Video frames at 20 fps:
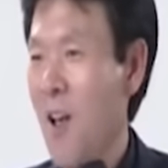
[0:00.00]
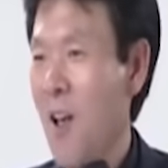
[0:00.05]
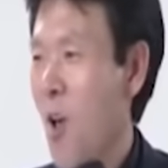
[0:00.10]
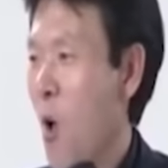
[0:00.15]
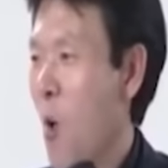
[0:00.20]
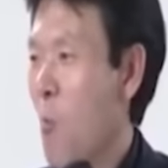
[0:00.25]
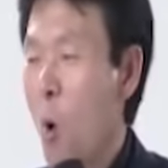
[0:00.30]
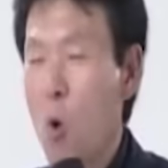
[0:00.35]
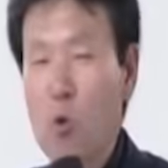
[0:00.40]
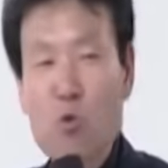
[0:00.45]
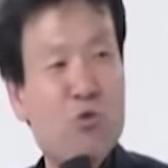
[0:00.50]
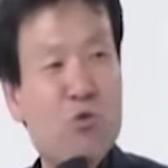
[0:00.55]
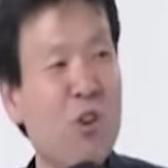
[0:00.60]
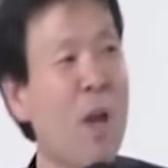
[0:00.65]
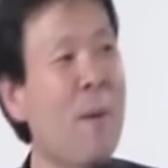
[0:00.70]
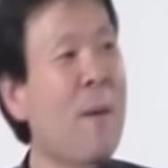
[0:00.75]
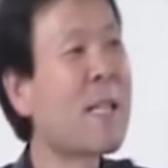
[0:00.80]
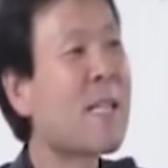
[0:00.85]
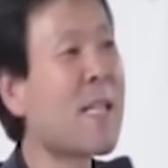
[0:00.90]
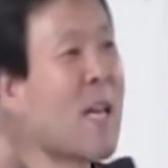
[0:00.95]
목 두
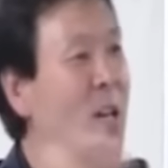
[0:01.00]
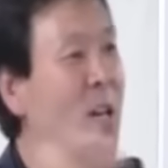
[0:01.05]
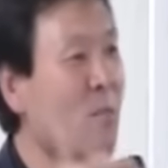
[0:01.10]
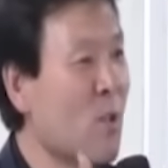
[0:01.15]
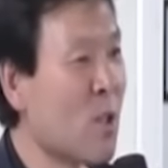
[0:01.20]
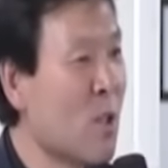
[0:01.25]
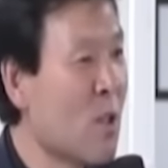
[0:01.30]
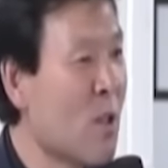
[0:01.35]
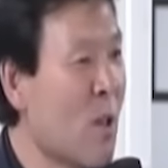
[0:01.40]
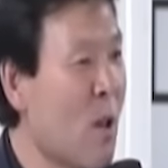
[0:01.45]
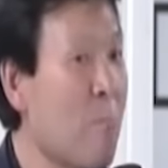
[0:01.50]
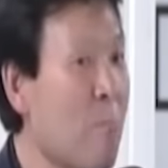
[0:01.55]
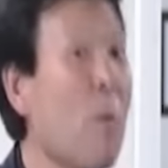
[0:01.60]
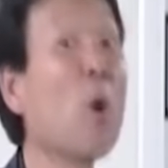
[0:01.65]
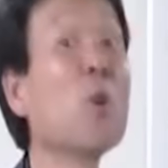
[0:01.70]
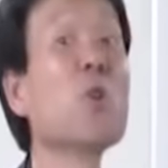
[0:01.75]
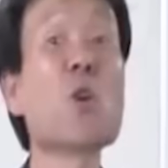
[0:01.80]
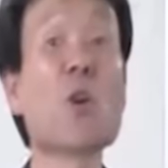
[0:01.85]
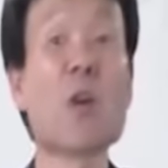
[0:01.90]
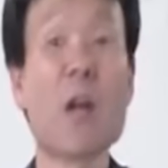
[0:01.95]
개만 자르면은
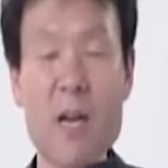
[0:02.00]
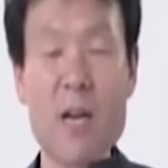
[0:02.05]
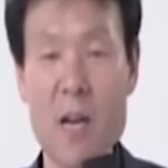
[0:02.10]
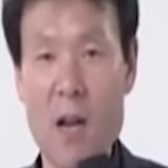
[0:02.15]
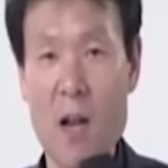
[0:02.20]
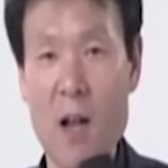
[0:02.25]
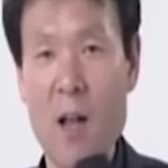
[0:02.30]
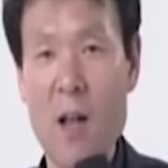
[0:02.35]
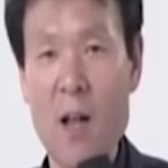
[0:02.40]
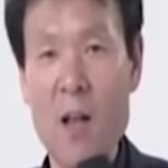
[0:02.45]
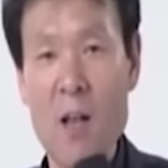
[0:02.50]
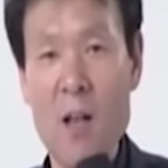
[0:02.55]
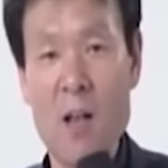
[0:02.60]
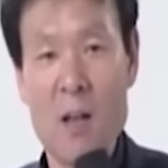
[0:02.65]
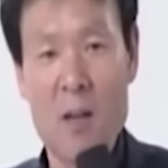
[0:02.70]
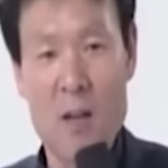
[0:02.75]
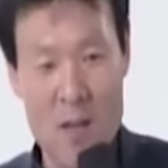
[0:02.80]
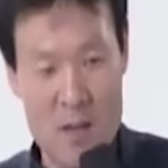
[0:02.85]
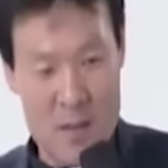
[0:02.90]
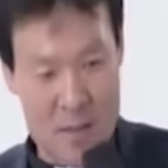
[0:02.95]
면천하니까.
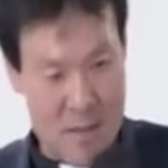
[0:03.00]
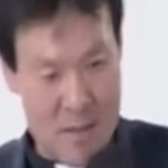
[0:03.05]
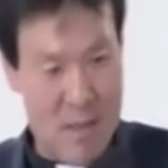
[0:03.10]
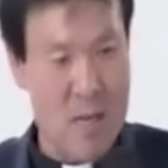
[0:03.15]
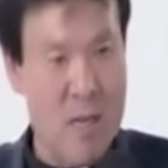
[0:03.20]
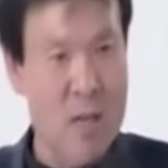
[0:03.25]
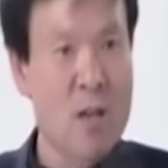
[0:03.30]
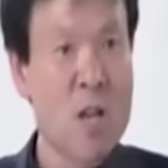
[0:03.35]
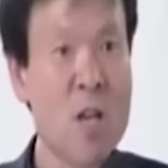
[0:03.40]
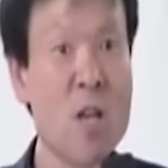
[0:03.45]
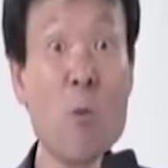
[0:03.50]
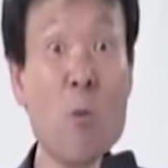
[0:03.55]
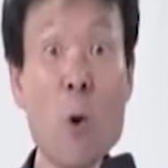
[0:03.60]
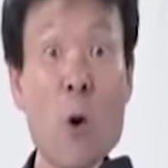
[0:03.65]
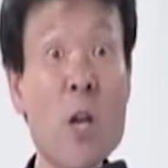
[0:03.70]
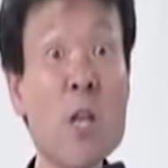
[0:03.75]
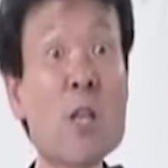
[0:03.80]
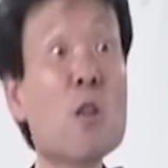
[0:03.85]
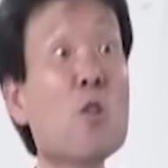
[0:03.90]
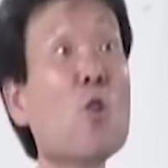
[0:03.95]
그 일본
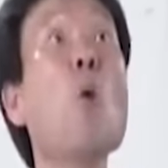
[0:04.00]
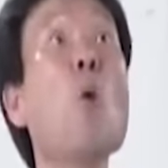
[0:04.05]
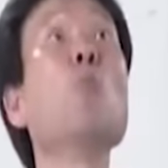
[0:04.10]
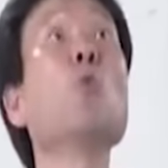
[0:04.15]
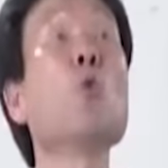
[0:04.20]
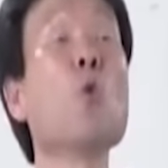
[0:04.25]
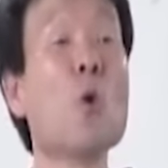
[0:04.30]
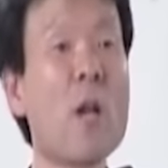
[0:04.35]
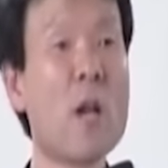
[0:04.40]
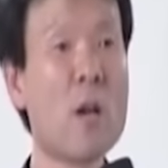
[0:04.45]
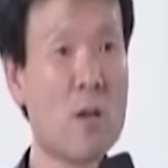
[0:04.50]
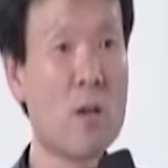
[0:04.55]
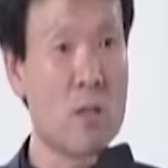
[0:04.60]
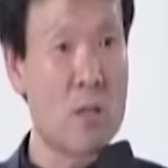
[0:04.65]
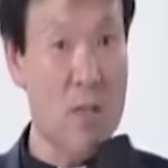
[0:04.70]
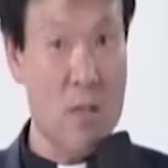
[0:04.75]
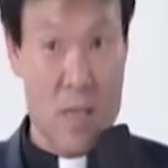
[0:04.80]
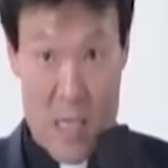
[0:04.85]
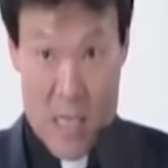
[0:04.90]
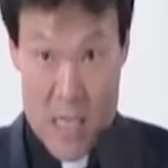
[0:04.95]
애들이 너무 놀래는 거지.
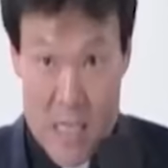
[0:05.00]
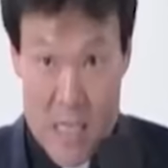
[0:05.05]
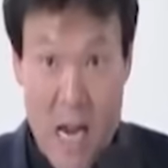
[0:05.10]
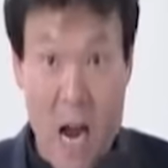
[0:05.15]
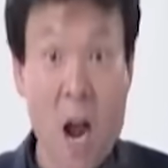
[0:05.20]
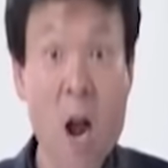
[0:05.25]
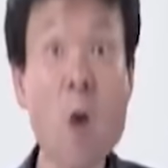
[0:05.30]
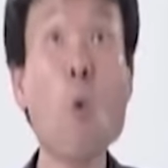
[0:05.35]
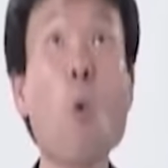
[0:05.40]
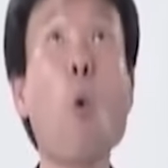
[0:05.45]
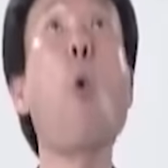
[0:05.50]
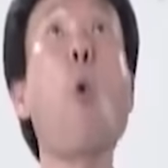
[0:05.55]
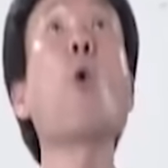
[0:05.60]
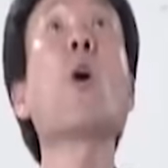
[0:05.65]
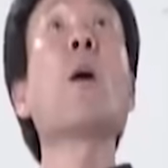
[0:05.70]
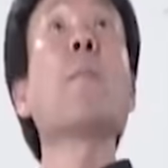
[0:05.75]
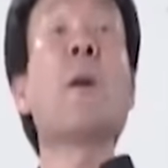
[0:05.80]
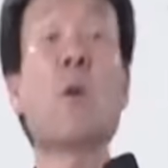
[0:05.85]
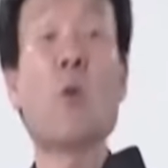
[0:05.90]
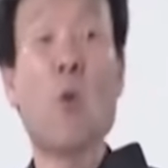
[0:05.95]
그냥
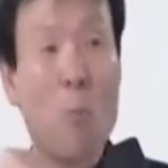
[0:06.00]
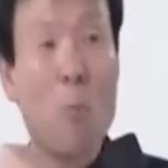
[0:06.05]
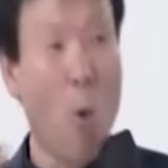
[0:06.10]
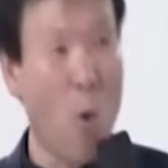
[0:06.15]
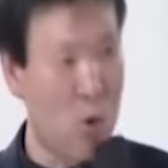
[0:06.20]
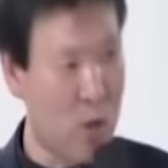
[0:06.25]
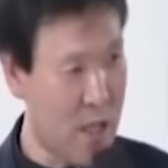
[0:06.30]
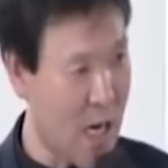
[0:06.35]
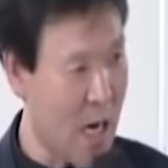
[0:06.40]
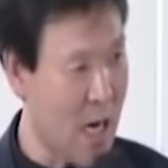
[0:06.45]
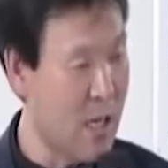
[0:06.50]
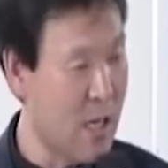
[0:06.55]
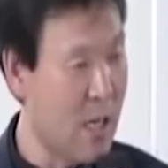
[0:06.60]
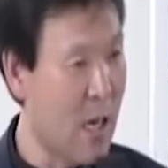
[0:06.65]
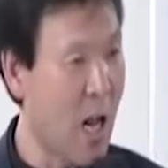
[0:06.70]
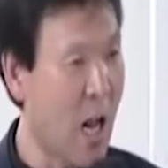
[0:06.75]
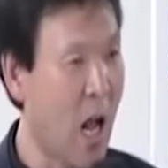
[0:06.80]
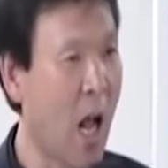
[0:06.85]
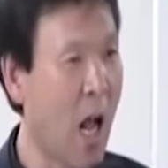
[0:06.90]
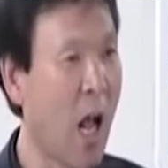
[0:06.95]
고개만 올 목을
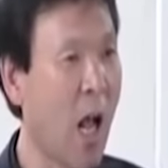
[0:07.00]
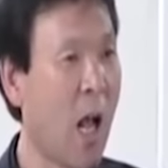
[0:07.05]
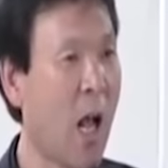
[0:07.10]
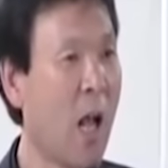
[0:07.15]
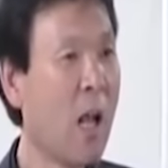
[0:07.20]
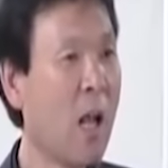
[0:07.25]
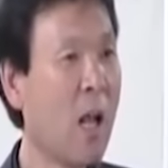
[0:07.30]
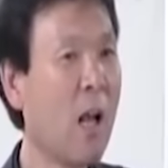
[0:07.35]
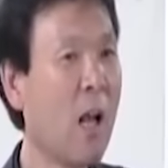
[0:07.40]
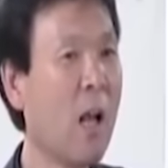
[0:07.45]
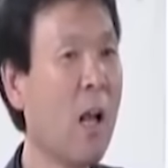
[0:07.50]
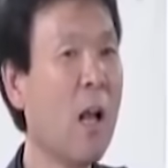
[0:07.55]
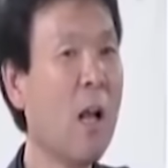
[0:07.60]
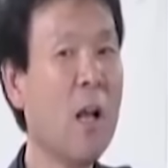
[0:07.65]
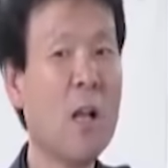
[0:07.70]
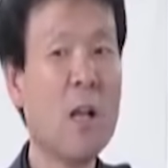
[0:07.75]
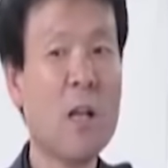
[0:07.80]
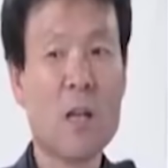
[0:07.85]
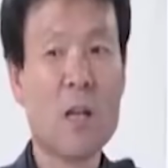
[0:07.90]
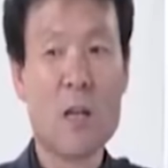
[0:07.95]
자르니까. 예.
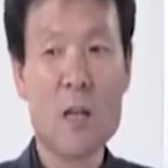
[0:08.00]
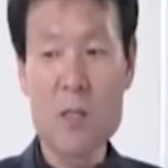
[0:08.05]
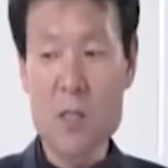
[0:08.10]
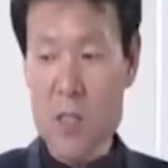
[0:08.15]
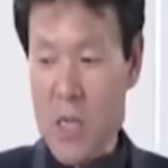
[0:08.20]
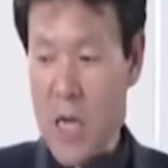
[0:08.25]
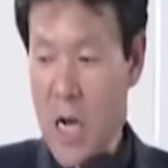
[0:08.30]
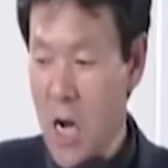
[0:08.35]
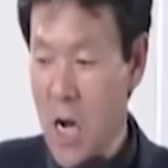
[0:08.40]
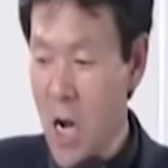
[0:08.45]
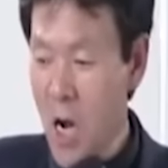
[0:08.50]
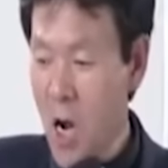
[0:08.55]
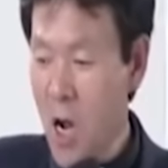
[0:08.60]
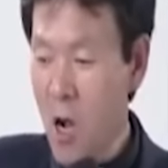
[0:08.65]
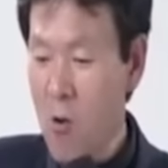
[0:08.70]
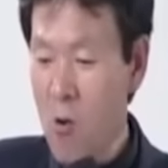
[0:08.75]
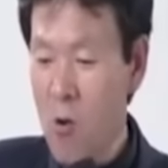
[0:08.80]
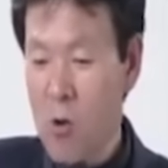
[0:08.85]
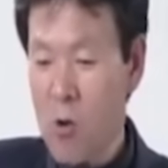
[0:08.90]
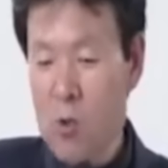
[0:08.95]
그래서
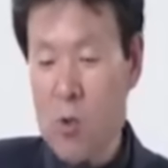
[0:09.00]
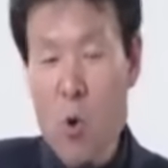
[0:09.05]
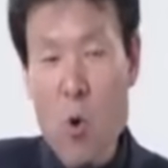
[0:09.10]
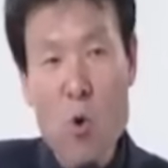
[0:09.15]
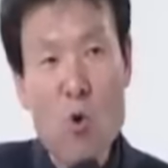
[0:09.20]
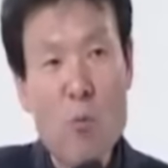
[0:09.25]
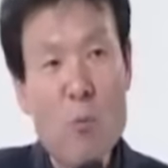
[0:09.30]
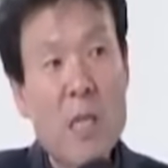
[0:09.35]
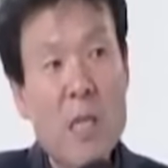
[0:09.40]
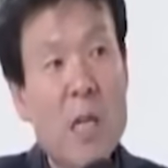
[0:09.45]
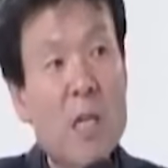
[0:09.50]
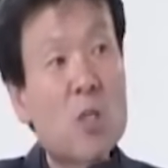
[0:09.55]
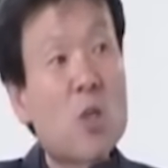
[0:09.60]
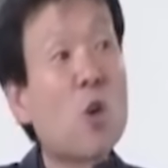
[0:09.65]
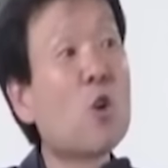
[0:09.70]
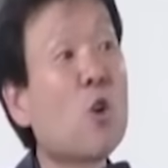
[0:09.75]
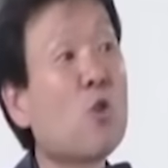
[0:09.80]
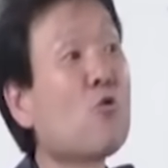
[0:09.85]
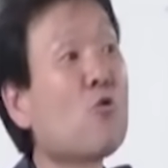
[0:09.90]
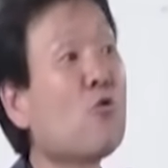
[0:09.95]
잘라갖고 소금에다
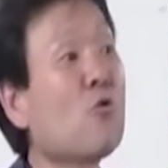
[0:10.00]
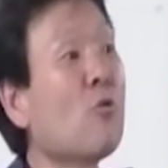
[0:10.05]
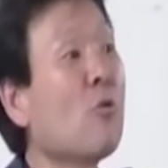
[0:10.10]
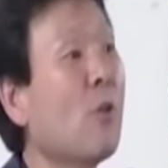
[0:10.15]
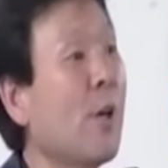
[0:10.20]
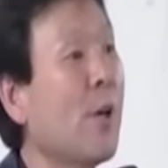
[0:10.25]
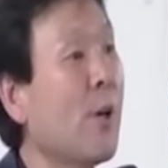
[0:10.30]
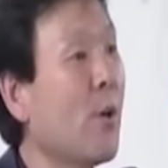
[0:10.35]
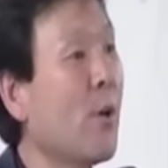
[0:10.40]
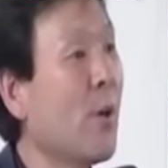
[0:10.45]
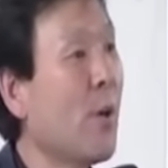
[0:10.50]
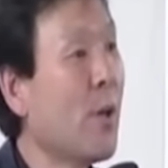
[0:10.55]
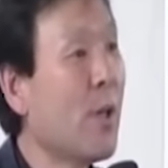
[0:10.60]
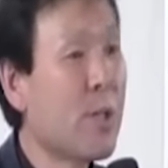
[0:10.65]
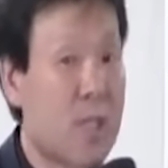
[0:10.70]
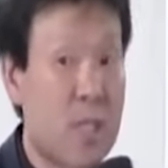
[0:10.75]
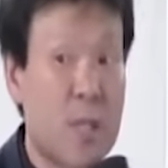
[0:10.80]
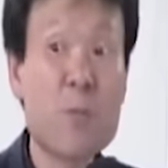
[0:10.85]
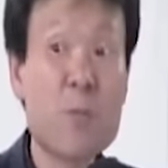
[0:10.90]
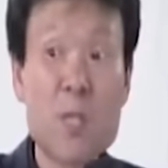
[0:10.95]
절여두는 거예요.
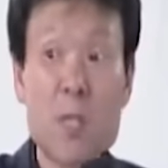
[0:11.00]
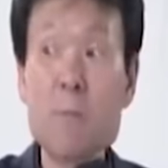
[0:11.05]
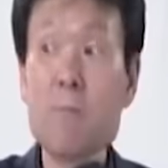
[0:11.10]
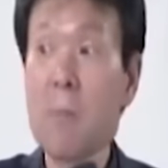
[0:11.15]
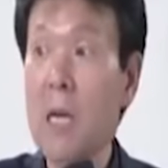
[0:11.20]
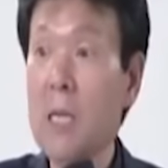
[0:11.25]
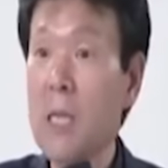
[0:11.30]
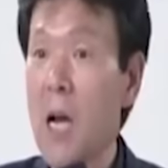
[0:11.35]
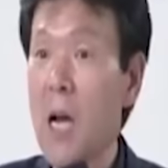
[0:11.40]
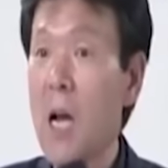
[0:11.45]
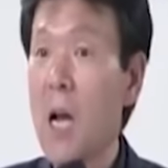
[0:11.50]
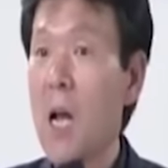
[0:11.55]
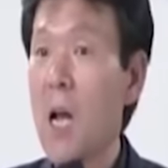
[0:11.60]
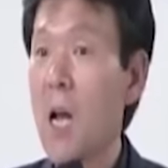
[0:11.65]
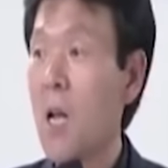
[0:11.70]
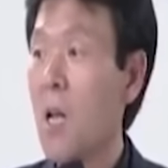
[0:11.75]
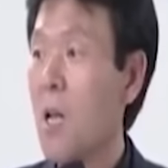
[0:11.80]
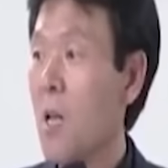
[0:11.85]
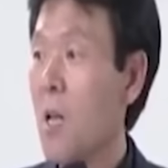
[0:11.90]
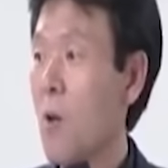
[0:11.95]
집집마다.
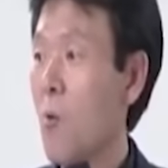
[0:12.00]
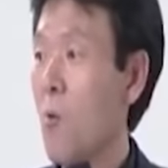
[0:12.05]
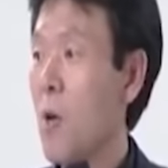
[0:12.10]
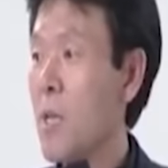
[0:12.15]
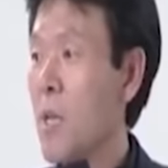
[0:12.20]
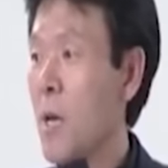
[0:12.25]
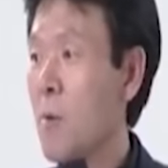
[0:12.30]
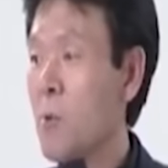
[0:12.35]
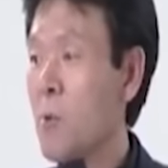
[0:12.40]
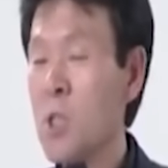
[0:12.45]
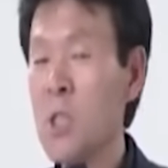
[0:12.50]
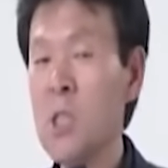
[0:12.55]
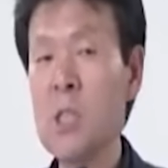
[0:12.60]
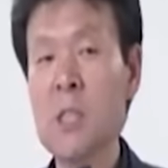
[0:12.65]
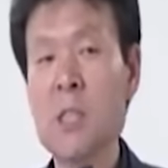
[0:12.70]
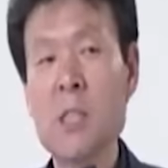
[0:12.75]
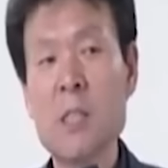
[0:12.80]
왜냐하면은